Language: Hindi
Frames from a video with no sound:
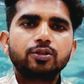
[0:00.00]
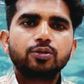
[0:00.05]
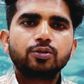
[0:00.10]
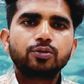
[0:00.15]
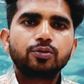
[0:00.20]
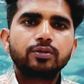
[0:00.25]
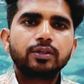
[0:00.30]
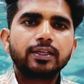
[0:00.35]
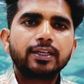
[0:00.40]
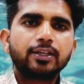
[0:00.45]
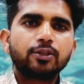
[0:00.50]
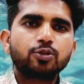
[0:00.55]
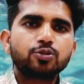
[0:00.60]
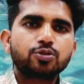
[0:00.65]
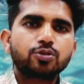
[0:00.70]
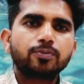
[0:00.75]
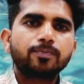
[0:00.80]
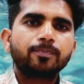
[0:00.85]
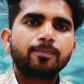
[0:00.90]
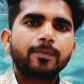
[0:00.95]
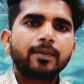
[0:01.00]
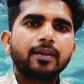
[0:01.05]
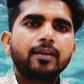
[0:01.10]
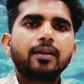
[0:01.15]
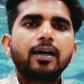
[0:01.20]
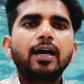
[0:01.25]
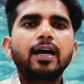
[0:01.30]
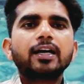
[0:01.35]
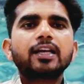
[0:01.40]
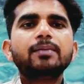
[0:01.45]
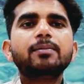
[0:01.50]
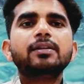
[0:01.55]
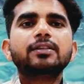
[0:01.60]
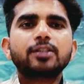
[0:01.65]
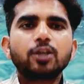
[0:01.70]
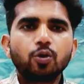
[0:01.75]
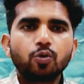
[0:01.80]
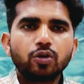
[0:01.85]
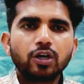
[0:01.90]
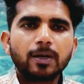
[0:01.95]
तो देखिए दोस्तों आगे
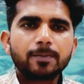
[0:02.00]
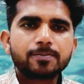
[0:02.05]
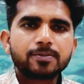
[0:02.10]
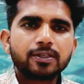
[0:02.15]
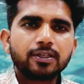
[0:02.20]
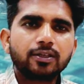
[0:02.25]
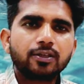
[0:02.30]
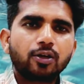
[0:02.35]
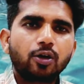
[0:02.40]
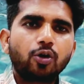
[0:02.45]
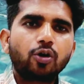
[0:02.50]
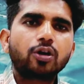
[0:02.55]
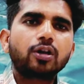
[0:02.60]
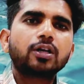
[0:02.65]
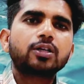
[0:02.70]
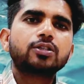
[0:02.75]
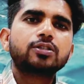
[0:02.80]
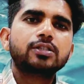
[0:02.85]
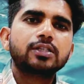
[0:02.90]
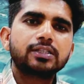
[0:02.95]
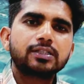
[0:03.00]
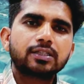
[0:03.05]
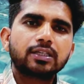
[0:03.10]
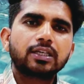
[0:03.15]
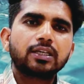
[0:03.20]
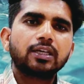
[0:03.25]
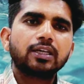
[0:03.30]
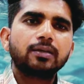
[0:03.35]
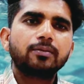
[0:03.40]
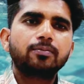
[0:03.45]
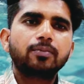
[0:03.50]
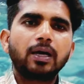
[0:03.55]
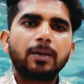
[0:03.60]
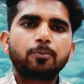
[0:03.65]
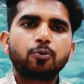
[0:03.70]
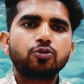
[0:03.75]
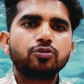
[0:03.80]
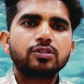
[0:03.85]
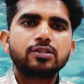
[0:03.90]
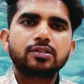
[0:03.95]
मिलता रहूँगा आपसे और जिसकी
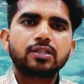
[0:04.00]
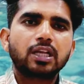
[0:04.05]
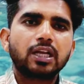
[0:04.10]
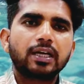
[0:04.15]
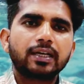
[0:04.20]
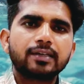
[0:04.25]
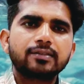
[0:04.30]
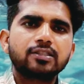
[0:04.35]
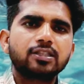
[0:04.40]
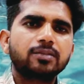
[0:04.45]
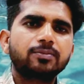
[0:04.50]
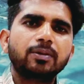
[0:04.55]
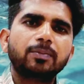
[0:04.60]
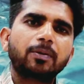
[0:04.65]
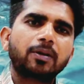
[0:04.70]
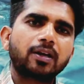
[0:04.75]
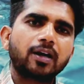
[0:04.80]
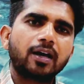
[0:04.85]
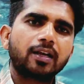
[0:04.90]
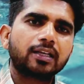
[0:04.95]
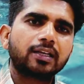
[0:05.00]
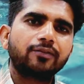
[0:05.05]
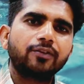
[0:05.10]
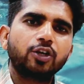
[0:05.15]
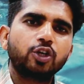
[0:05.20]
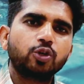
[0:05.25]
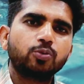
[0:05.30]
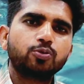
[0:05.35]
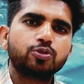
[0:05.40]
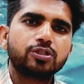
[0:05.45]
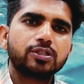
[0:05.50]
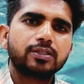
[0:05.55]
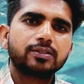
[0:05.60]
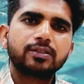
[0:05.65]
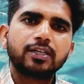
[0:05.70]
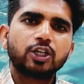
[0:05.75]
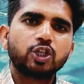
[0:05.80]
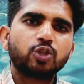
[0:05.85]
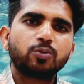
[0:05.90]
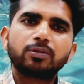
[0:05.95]
आपको जिस तरह की भी प्रकार की वीडियो मुझे
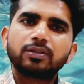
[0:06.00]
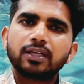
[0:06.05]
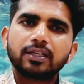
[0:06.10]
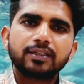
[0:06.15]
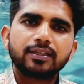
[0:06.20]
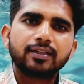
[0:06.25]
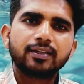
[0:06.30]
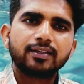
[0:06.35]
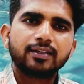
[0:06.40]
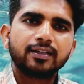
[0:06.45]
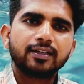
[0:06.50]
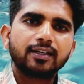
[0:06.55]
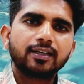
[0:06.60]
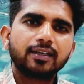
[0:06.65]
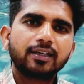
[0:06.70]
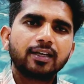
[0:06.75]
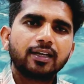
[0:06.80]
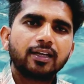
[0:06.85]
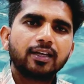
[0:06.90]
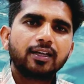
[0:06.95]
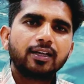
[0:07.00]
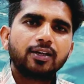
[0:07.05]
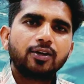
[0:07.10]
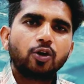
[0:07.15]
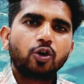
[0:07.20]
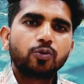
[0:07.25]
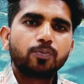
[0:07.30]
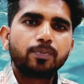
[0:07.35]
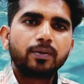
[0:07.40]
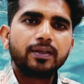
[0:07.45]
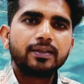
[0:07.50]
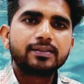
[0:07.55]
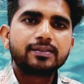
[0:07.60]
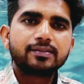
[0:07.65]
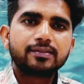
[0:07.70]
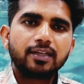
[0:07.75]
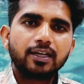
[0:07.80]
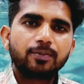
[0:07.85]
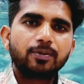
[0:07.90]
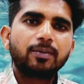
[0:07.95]
चाहिए तो बताते रहिएगा और प्लीज़
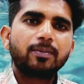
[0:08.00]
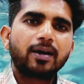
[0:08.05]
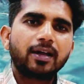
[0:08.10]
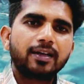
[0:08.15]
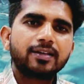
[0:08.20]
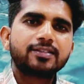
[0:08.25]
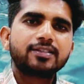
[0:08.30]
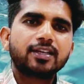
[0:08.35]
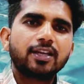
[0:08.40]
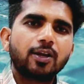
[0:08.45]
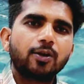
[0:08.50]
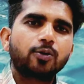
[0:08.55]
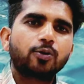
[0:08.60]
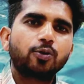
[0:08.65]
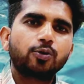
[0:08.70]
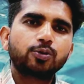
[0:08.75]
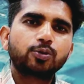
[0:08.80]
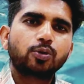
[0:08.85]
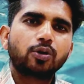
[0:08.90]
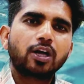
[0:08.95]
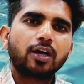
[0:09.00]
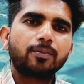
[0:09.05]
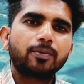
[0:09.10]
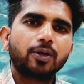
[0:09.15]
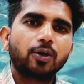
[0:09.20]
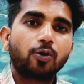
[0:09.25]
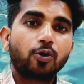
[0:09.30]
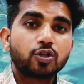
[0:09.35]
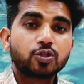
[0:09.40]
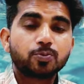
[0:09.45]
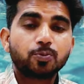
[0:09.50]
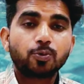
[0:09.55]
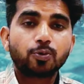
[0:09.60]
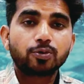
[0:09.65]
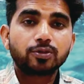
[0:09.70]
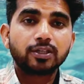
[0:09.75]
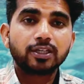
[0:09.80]
अब हमारे चैनल को थोड़ा हमें और सपोर्ट